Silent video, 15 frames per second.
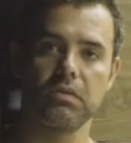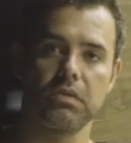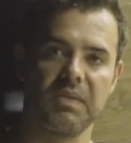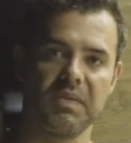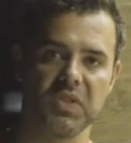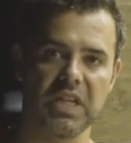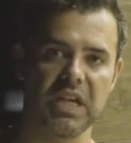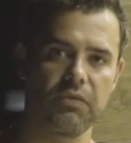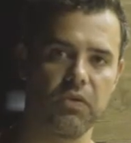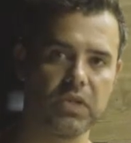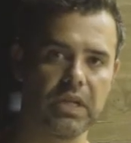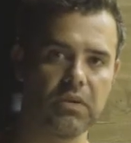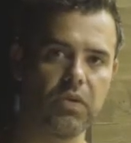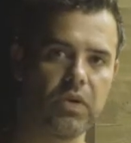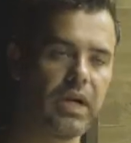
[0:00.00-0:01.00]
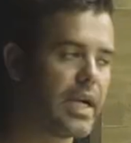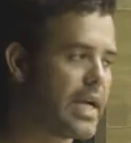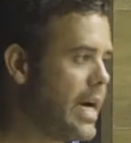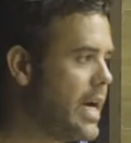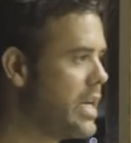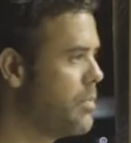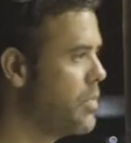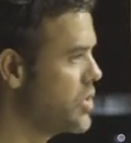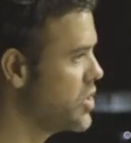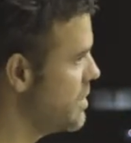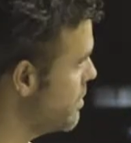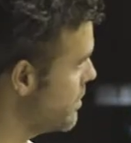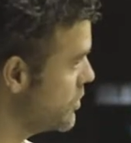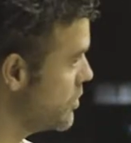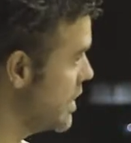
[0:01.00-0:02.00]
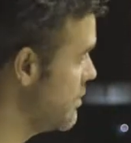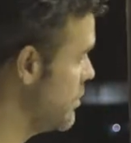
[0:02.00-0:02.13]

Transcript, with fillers: e vamos dar volta agora à carne porque já é momento de dar